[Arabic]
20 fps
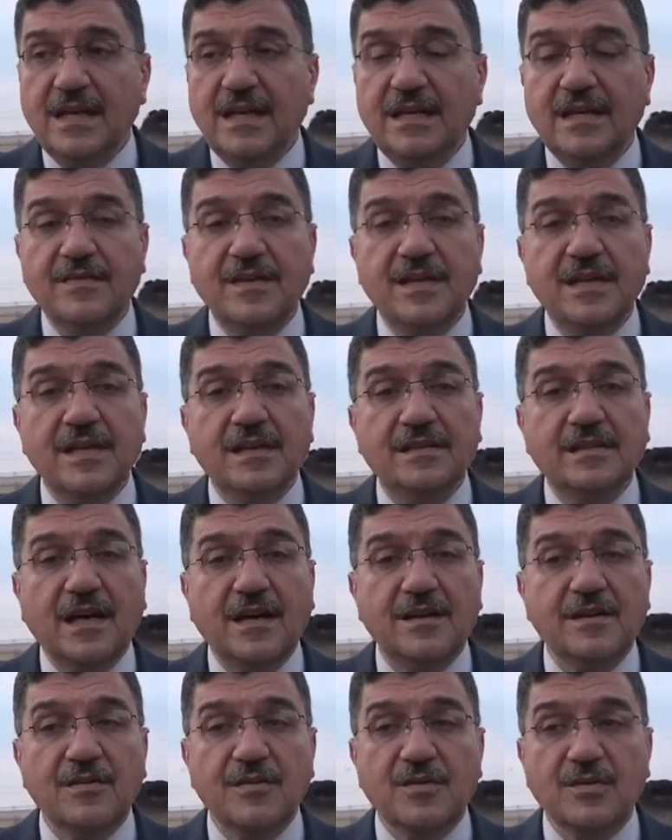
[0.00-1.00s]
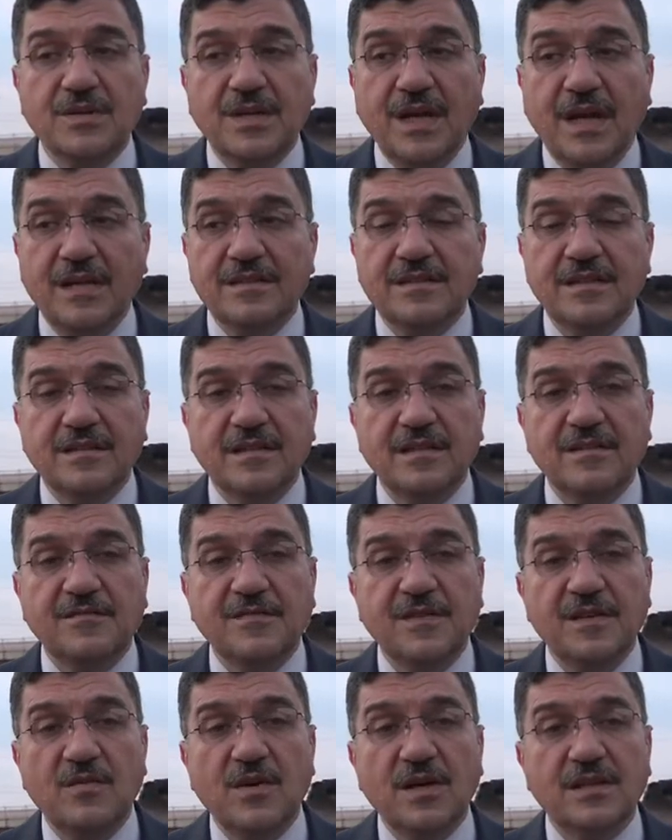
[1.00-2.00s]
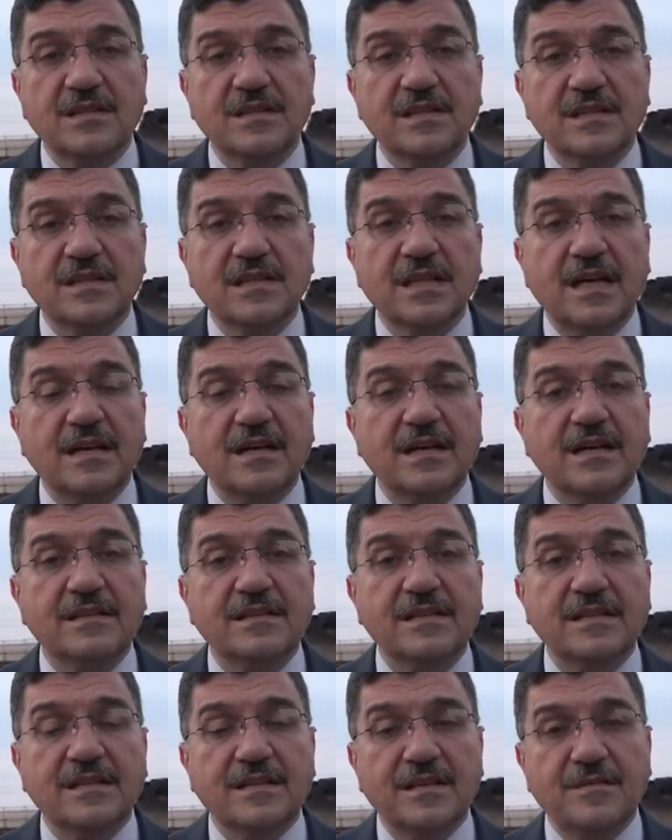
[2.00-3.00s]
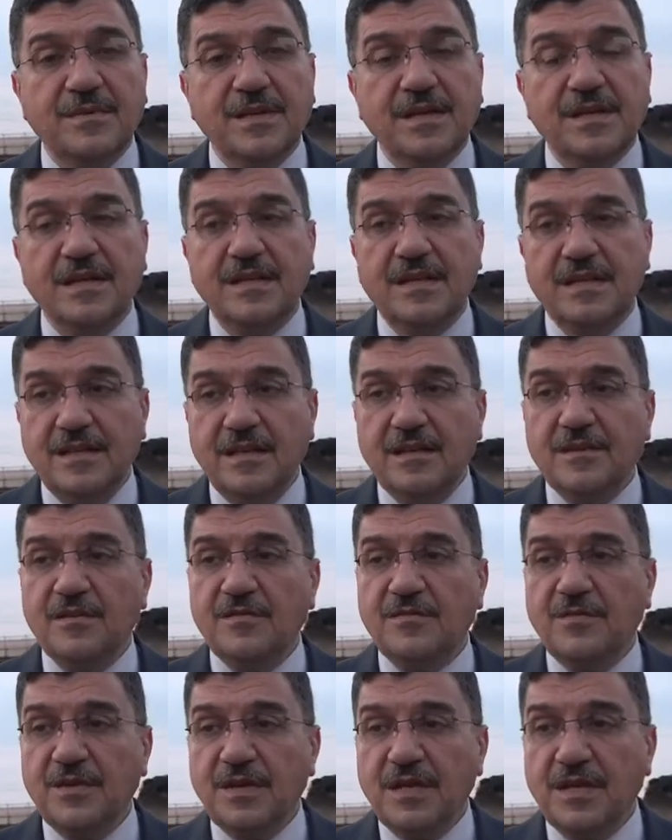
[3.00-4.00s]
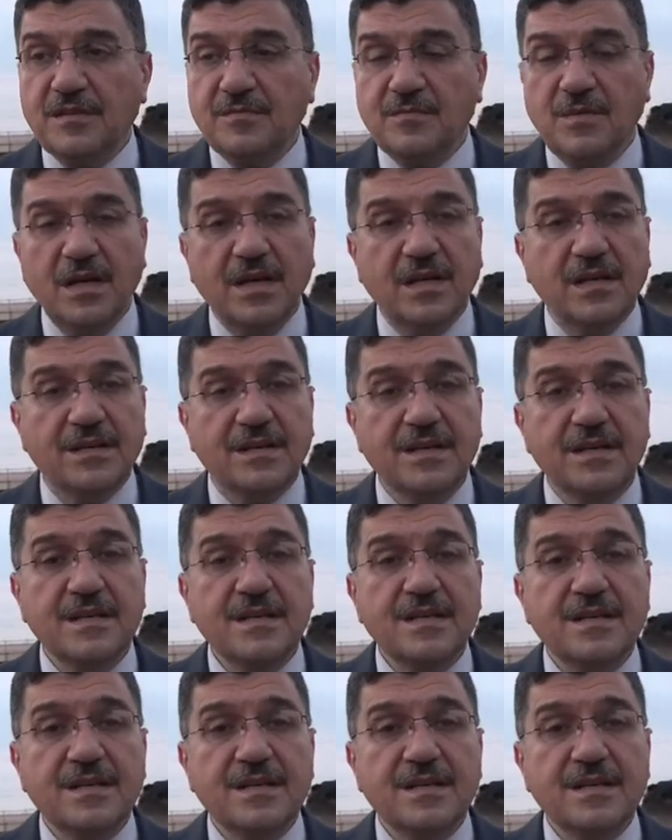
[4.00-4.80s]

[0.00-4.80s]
الذين يتعرضون عادة في وقت الإطلاقات الكبيرة لنهر الفرات مؤخر